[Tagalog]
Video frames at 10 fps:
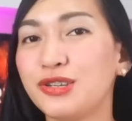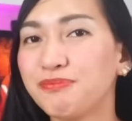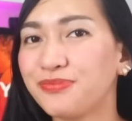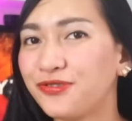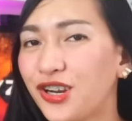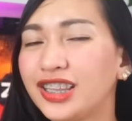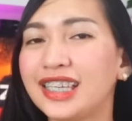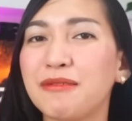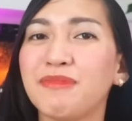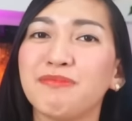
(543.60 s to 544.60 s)
na yung
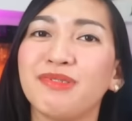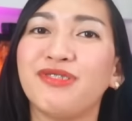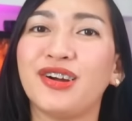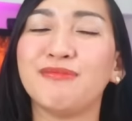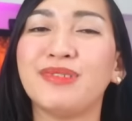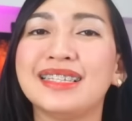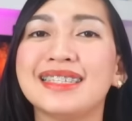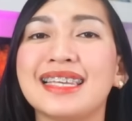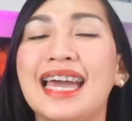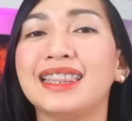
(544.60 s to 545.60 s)
front camera
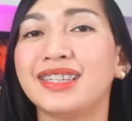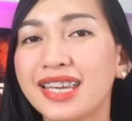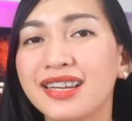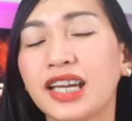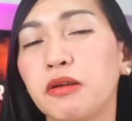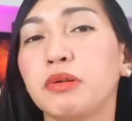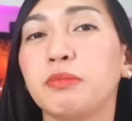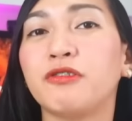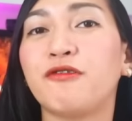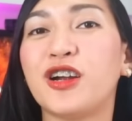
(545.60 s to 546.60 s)
performance at rear
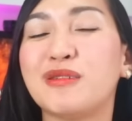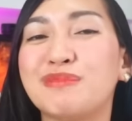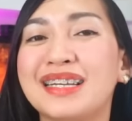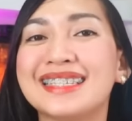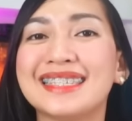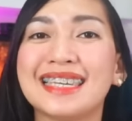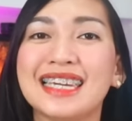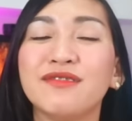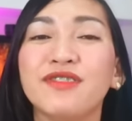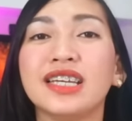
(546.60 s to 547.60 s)
camera performance
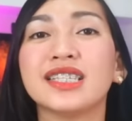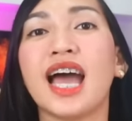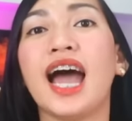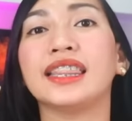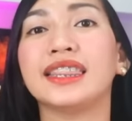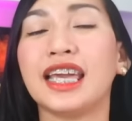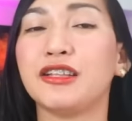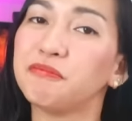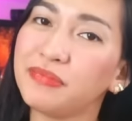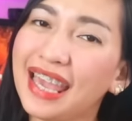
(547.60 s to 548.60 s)
ni Infinix Hot
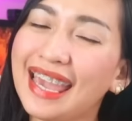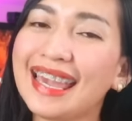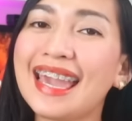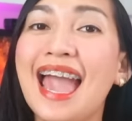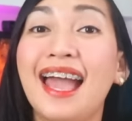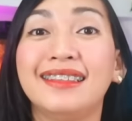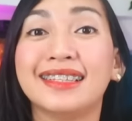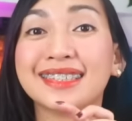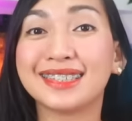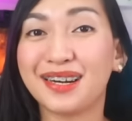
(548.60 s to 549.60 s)
10 Play.
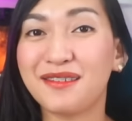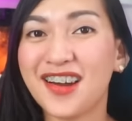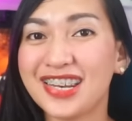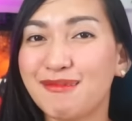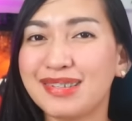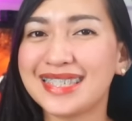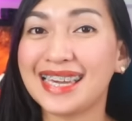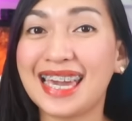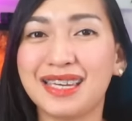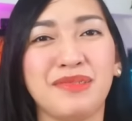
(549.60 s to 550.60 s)
Let's go on naman
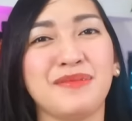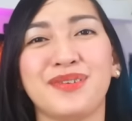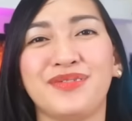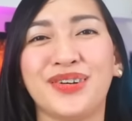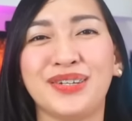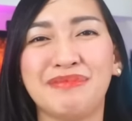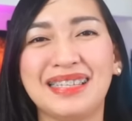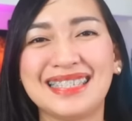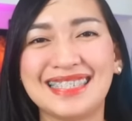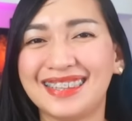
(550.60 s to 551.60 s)
sa gaming
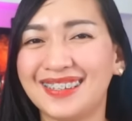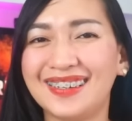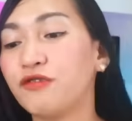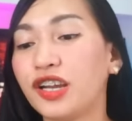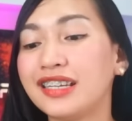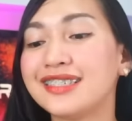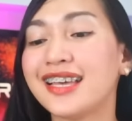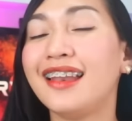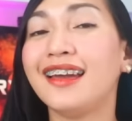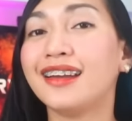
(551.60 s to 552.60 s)
performance nito. In
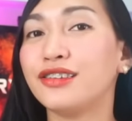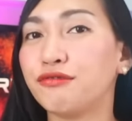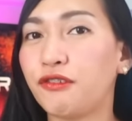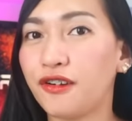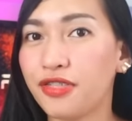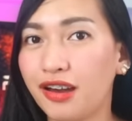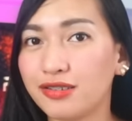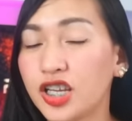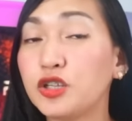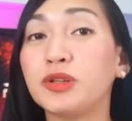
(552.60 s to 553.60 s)
fairness, sa halaga niyang
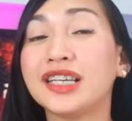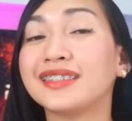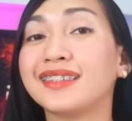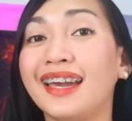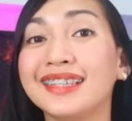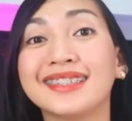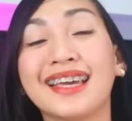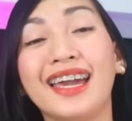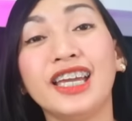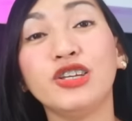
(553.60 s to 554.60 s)
4,000 plus guys,
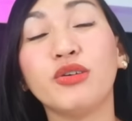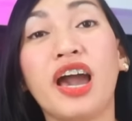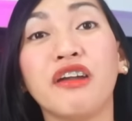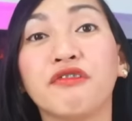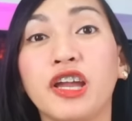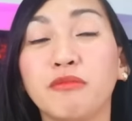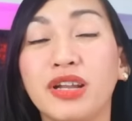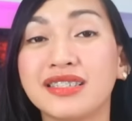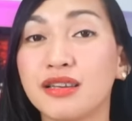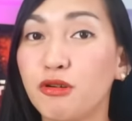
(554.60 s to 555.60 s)
kaya niyo high frame
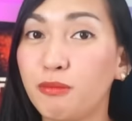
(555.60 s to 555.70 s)
rate sa